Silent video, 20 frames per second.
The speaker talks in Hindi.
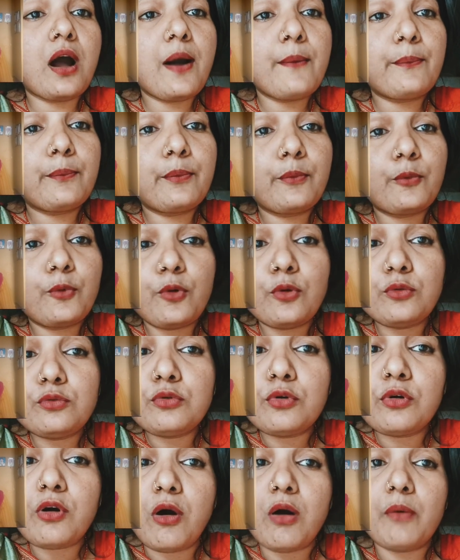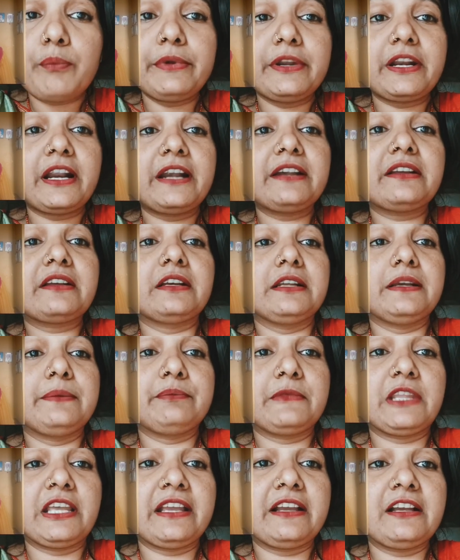आप आपको वो कॉपीराइट
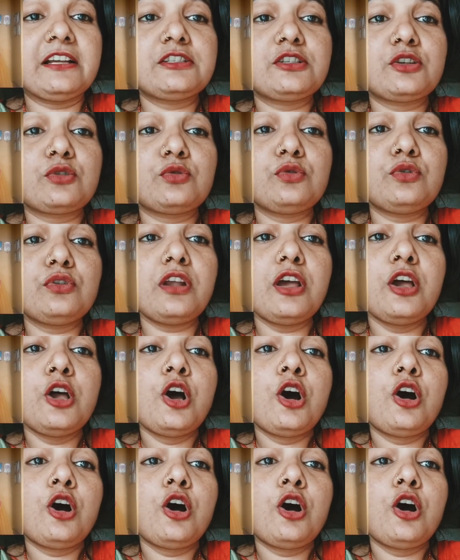क्लेम देगा ज़रूर